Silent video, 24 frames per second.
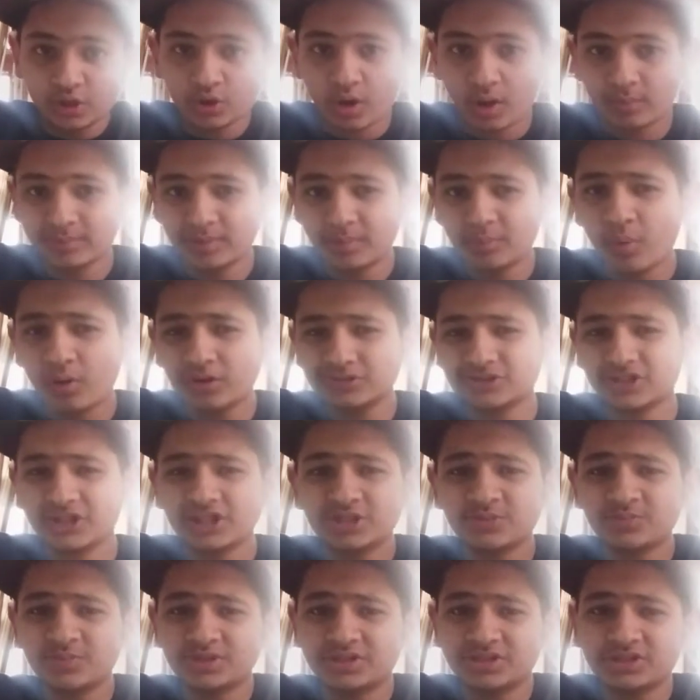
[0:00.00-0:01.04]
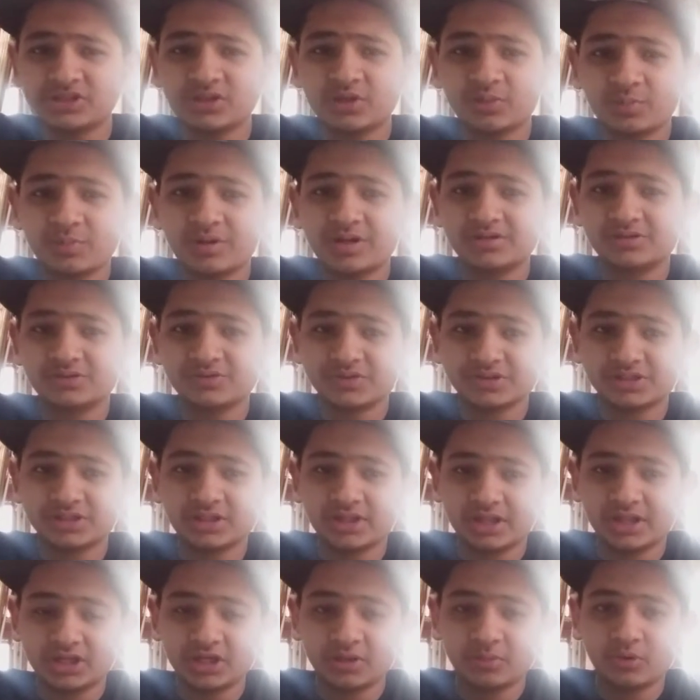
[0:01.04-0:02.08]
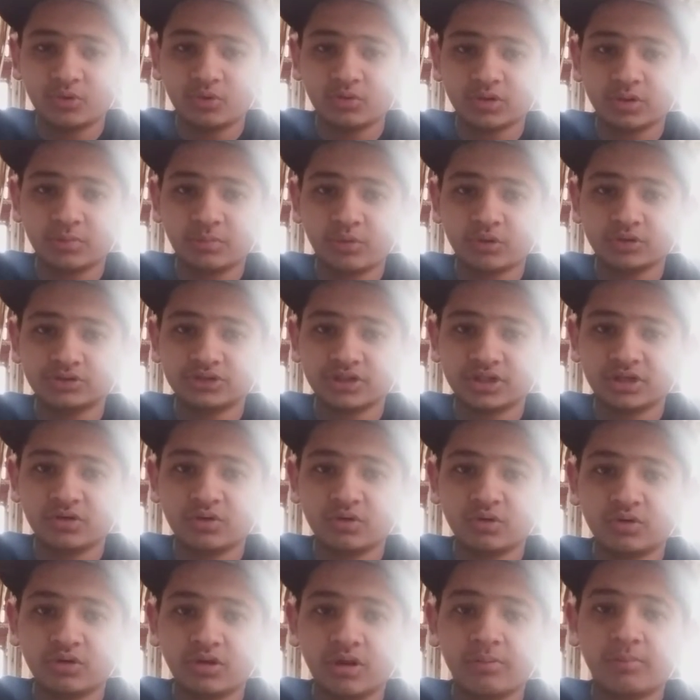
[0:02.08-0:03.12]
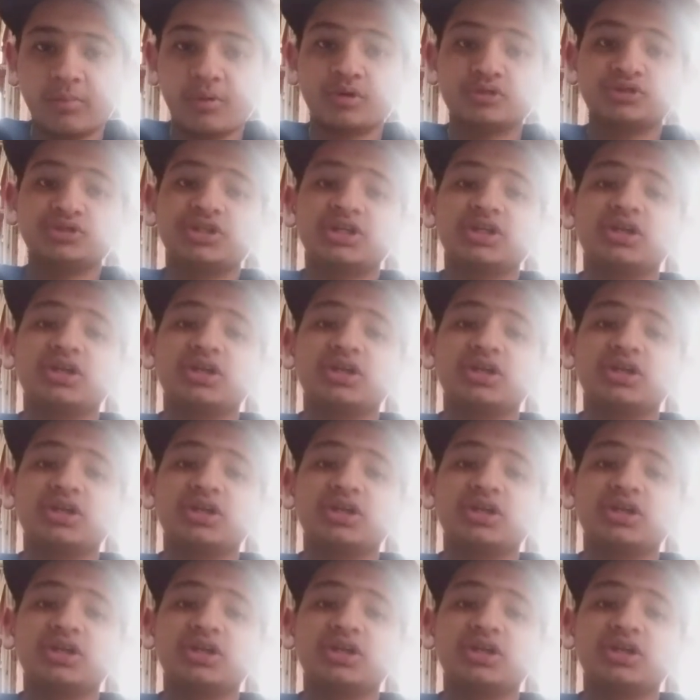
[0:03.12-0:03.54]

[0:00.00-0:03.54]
तो आपने बहुत सारी स्पीसीज़ के बर्ड्स वैसे देखे भी होंगे बहुत सारे लोगों ने बहुत